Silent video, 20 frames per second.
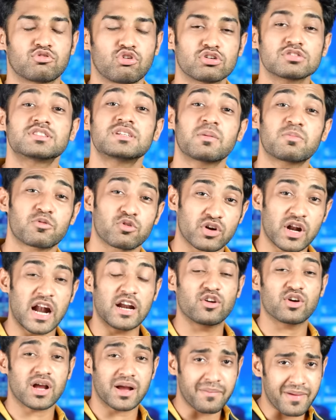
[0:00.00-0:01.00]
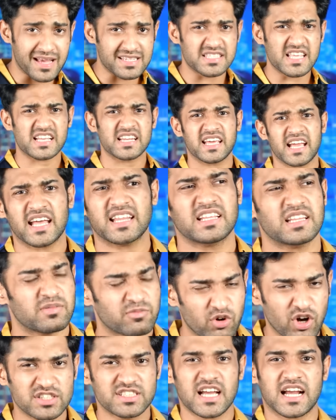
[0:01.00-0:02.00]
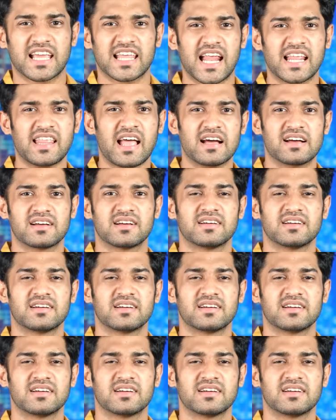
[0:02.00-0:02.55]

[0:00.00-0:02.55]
दोस्त जब रोनाल्डो का मैच देखने गया था तब वो अच्छा खेला था